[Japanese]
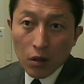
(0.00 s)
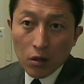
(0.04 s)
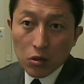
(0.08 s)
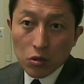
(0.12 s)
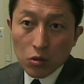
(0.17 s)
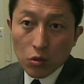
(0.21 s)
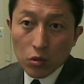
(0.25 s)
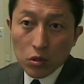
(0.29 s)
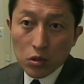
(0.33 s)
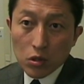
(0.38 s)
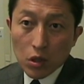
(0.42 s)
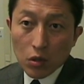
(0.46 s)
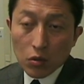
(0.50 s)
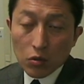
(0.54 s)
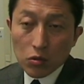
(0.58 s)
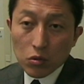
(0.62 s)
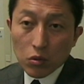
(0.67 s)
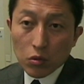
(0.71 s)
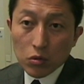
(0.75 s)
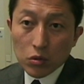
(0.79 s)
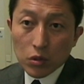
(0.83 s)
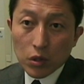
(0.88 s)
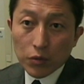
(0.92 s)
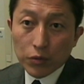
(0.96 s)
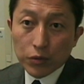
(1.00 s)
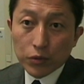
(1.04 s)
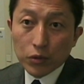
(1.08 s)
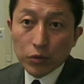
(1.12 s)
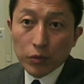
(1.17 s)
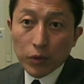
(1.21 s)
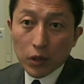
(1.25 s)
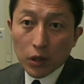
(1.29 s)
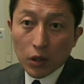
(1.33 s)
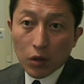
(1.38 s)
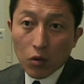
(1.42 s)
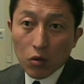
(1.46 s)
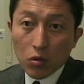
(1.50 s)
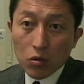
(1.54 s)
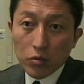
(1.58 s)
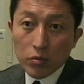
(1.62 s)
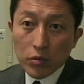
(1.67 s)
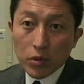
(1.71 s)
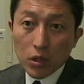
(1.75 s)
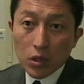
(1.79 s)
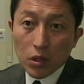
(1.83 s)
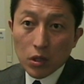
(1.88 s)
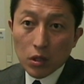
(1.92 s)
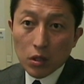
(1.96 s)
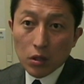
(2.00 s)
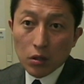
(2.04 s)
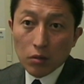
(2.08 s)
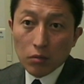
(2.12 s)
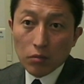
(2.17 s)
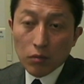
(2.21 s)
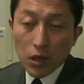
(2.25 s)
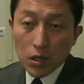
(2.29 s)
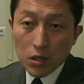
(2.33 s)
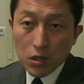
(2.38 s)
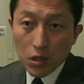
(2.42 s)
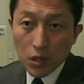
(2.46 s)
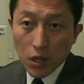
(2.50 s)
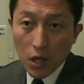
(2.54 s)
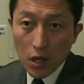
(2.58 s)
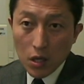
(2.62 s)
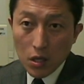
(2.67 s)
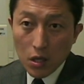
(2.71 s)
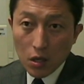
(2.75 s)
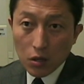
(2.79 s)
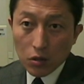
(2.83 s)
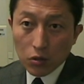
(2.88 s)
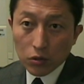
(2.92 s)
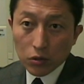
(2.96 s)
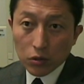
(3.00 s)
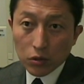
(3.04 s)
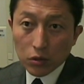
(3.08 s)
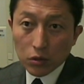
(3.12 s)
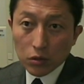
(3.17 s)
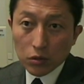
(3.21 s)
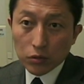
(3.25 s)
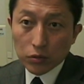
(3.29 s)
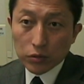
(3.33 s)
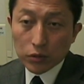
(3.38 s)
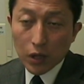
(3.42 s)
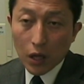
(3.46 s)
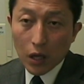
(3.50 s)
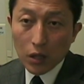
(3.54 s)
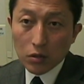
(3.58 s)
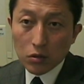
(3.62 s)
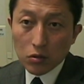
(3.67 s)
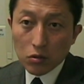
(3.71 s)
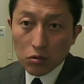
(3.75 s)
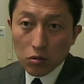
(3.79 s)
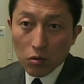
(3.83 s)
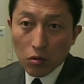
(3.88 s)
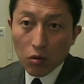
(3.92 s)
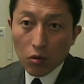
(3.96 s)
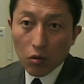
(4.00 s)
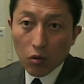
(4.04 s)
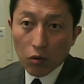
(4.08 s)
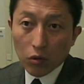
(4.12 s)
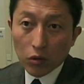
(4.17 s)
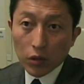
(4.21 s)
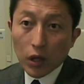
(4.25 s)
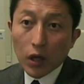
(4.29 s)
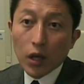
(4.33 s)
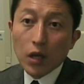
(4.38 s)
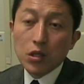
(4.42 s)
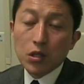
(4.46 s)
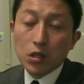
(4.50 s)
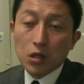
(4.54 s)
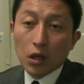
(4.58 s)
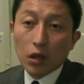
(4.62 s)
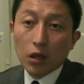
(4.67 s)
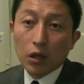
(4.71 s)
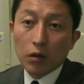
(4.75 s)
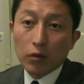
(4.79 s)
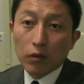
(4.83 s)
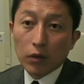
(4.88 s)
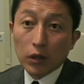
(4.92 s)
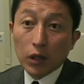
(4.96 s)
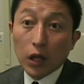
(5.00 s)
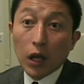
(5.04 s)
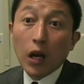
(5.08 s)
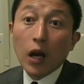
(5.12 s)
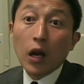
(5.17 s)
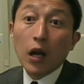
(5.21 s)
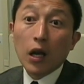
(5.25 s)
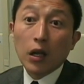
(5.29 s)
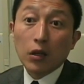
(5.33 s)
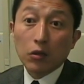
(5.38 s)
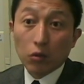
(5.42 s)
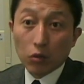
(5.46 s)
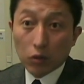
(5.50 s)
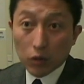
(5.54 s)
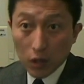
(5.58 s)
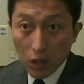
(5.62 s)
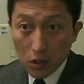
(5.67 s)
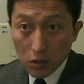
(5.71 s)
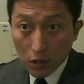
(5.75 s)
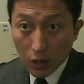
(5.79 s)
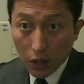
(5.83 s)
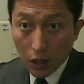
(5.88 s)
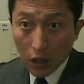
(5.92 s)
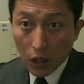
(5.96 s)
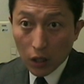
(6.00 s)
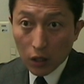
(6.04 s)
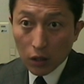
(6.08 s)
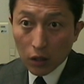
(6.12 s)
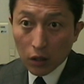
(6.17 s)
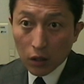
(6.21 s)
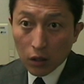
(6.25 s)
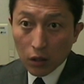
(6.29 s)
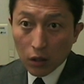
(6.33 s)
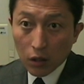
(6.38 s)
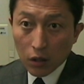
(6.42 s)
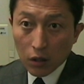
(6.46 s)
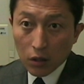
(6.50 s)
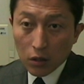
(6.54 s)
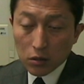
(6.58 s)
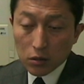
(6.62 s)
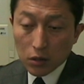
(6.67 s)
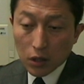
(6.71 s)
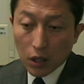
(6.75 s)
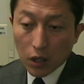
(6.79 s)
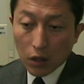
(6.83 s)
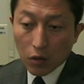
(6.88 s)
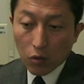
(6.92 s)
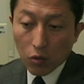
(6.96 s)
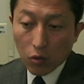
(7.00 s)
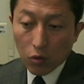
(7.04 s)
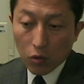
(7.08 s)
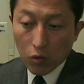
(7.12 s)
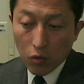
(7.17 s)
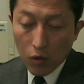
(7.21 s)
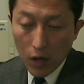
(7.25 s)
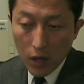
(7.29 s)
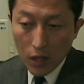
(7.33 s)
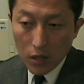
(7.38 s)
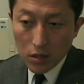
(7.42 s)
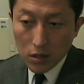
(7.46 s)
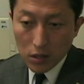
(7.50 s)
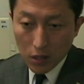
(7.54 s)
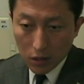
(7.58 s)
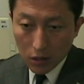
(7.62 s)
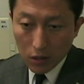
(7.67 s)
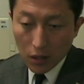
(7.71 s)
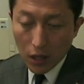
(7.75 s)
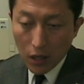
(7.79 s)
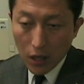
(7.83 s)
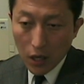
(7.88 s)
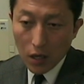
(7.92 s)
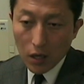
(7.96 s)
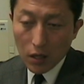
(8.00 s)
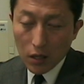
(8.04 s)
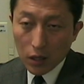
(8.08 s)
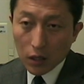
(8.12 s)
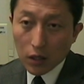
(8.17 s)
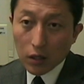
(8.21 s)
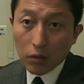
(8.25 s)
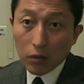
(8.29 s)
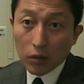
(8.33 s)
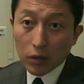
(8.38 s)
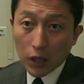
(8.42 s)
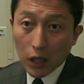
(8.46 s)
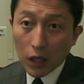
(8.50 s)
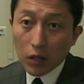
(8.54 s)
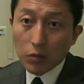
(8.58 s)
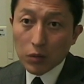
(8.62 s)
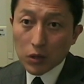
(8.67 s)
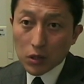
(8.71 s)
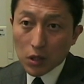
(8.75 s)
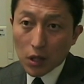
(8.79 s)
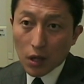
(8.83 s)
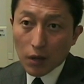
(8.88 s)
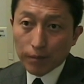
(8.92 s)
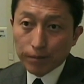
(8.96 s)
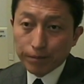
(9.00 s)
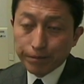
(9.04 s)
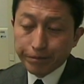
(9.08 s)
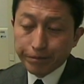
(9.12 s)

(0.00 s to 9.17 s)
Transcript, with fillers: 消費税の増税含めて国民に間違いなく負担増お願いしなければならない時ですからですからここは絶対やらなければなりません